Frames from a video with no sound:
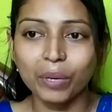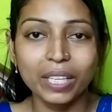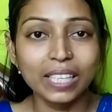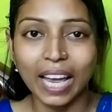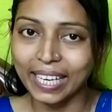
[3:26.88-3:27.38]

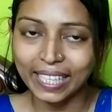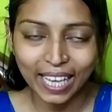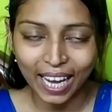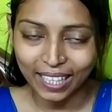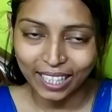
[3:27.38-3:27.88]
মানে
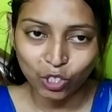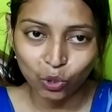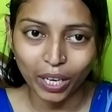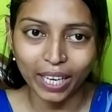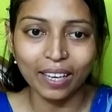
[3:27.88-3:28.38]
চাহিদা আর
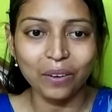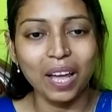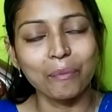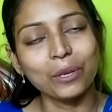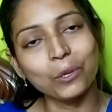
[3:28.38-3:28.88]
কিছু নয় কারণ
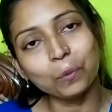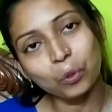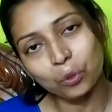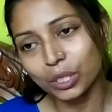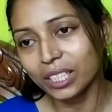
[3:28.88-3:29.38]
আমি খুব
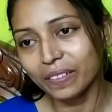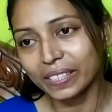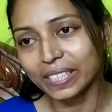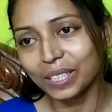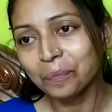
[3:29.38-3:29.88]
খুশি
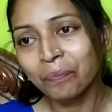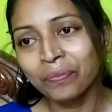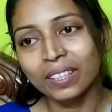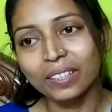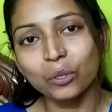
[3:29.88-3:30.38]
হয়েছি
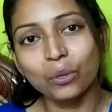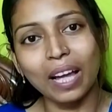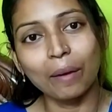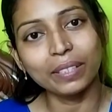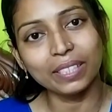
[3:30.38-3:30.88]
তো
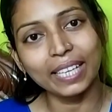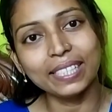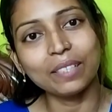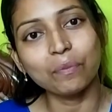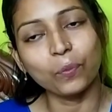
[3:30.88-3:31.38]
আমি চাই
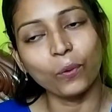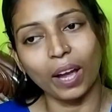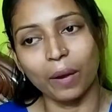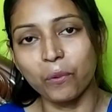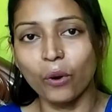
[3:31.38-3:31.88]
যে
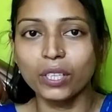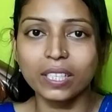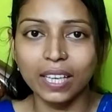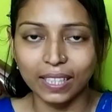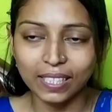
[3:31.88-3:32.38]

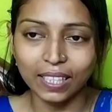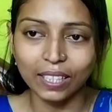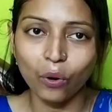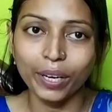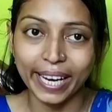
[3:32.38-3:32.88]
বয়সের সাথে
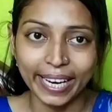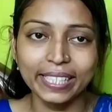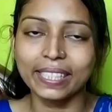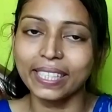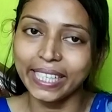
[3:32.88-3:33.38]
সাথে ওর এই
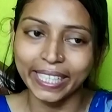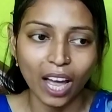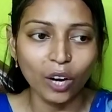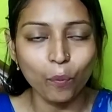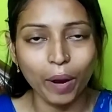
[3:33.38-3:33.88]

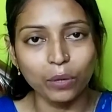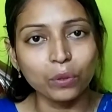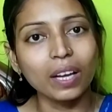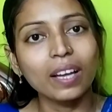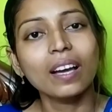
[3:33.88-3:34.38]
স্কিলটা আরও
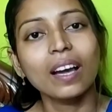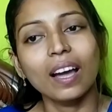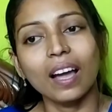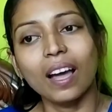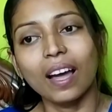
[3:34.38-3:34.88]
বাড়ুক
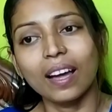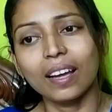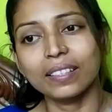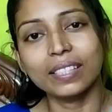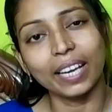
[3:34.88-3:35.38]

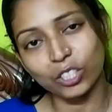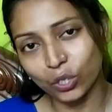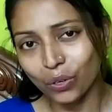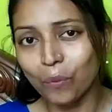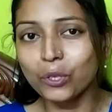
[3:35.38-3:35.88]
আর সেই
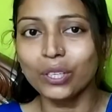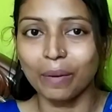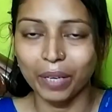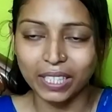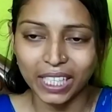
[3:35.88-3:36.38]
জন্য
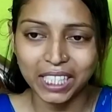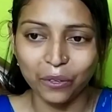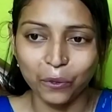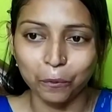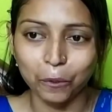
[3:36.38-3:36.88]
অবশ্যই আমরা
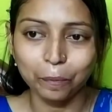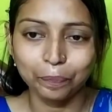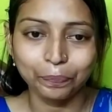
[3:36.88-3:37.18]
চেষ্টা করব